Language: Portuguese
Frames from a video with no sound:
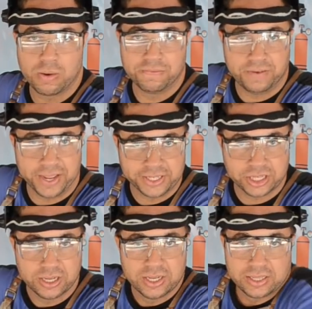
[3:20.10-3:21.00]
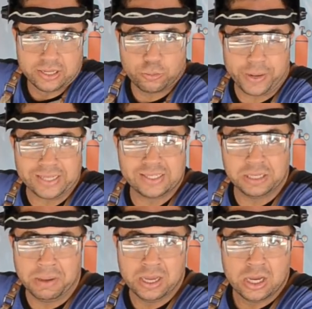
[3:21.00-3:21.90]
uma flecha, tanto para
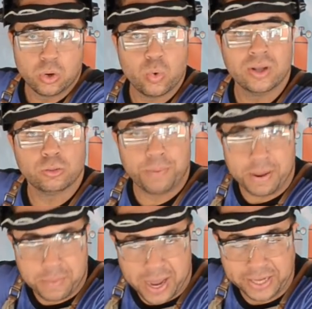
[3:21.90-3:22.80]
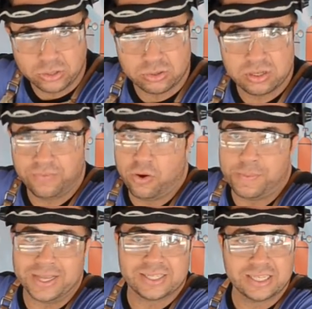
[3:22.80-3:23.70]
cima quanto para baixo. Se for
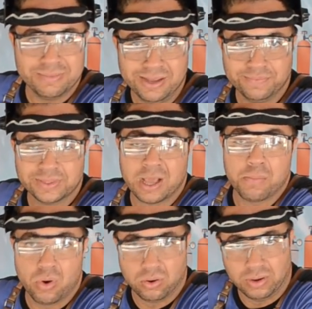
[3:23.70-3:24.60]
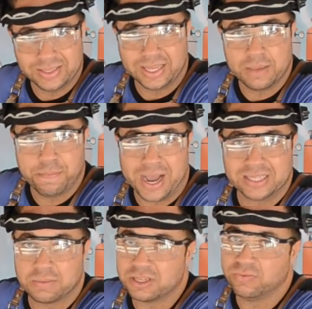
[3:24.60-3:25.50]
para cima, tá bom, até que
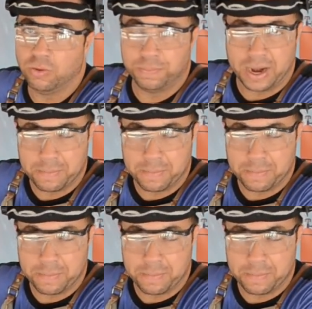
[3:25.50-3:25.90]
passa, mas se for para